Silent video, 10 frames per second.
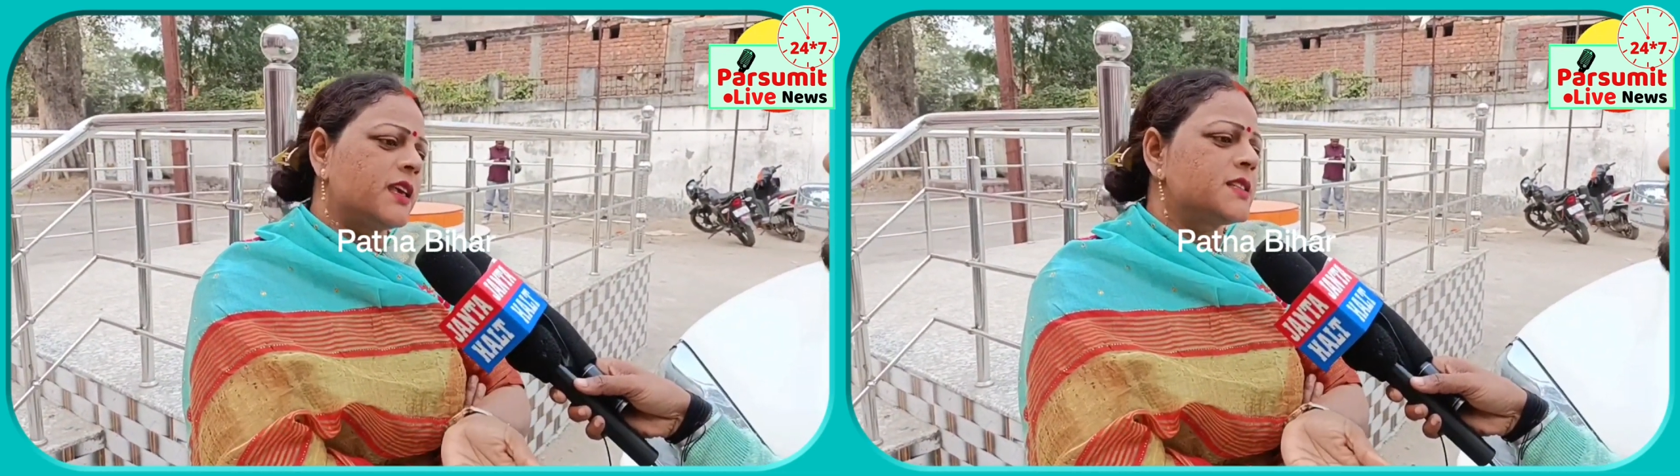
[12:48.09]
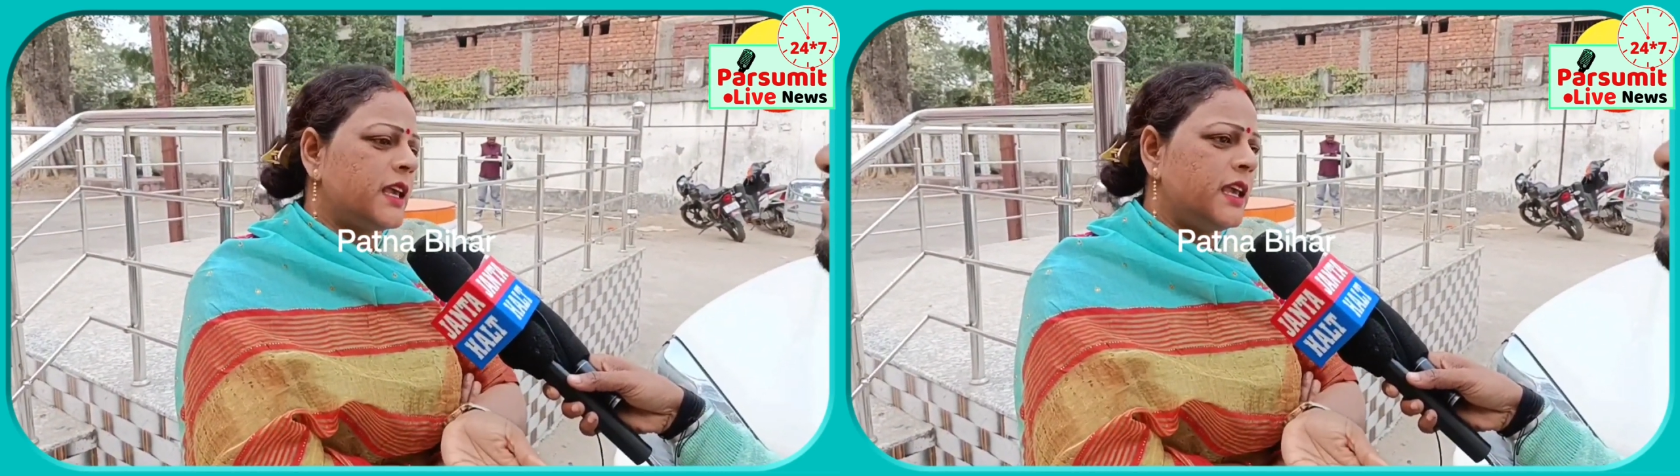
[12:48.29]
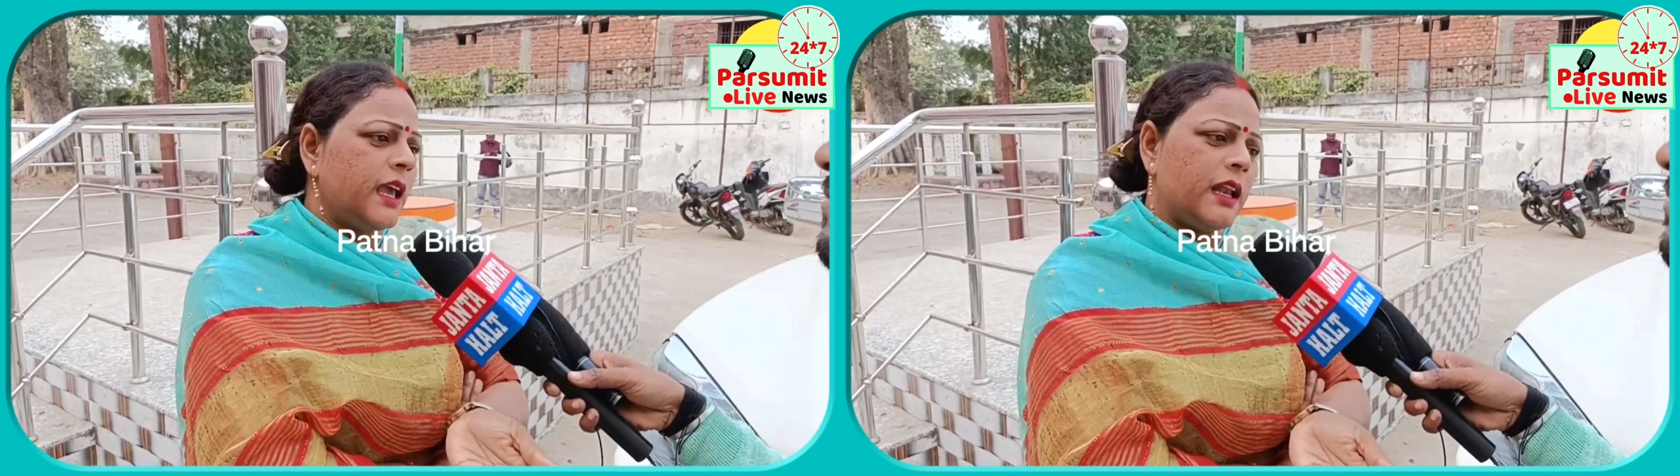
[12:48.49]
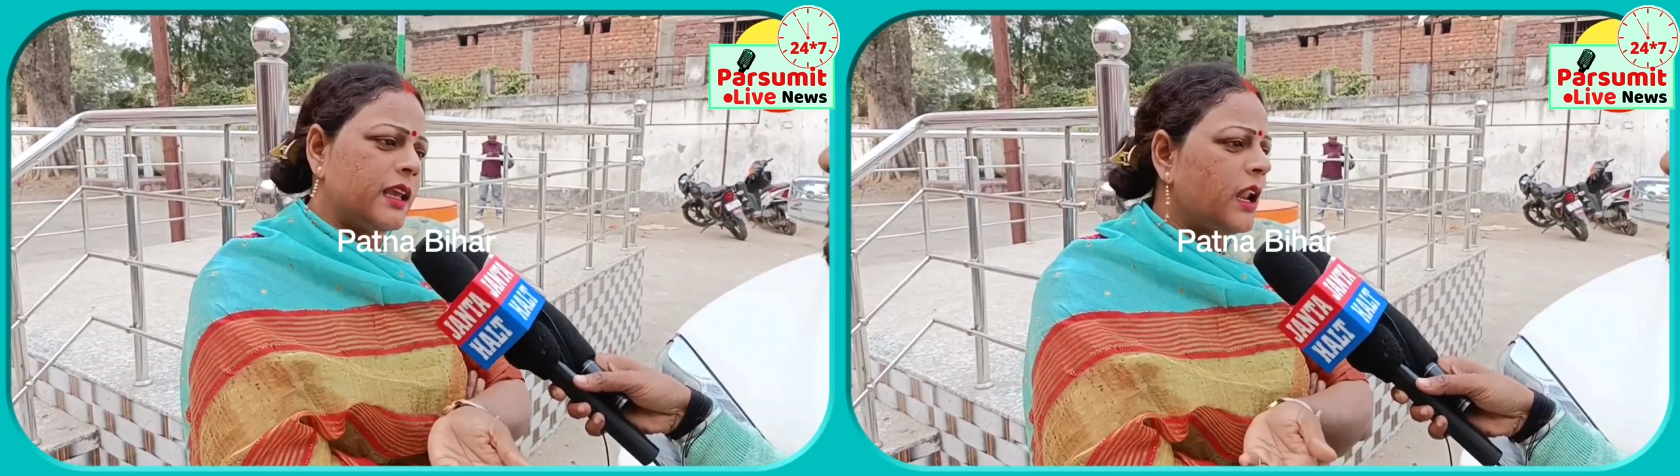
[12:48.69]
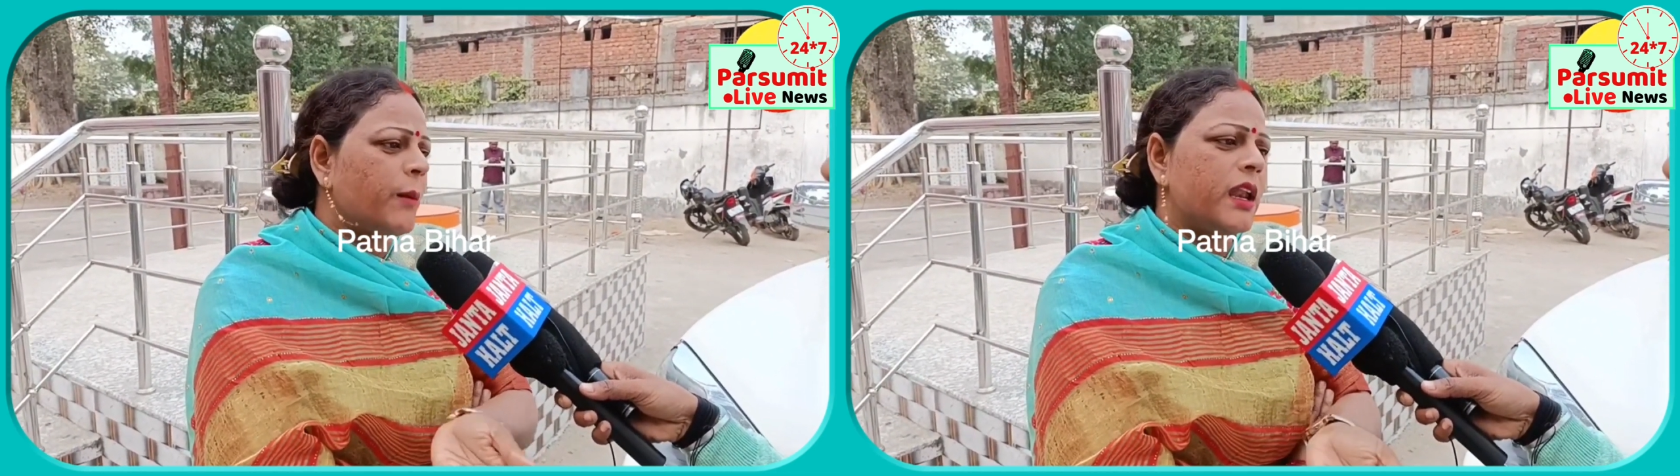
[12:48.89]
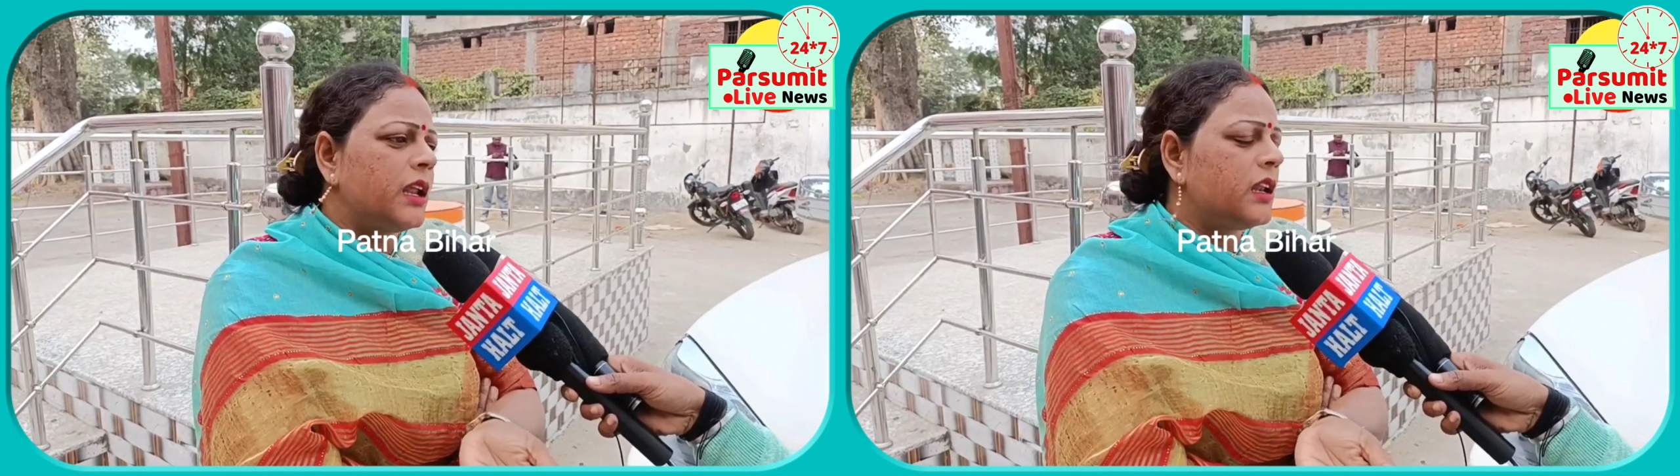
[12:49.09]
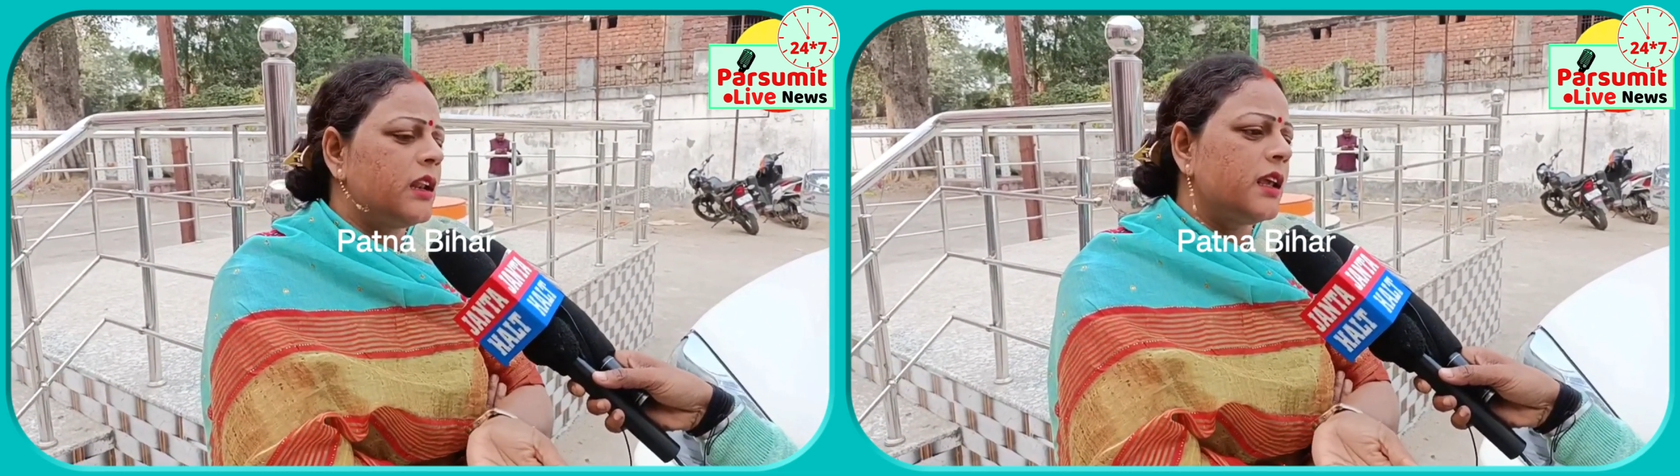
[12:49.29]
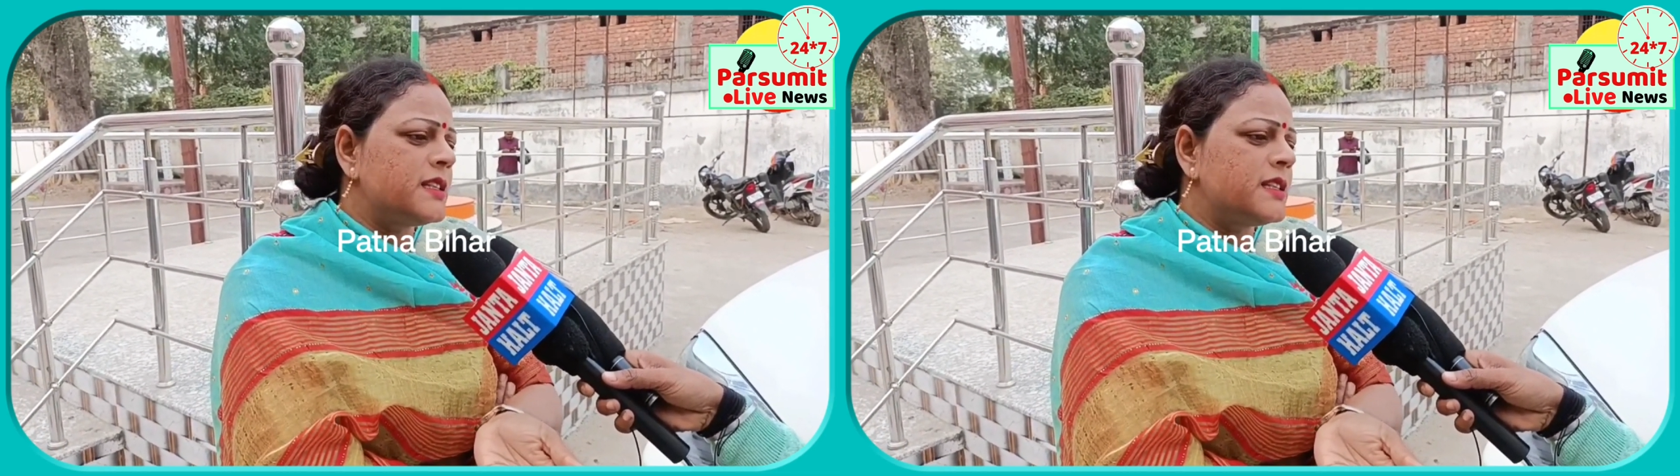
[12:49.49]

है कि सही है लेकिन हमारे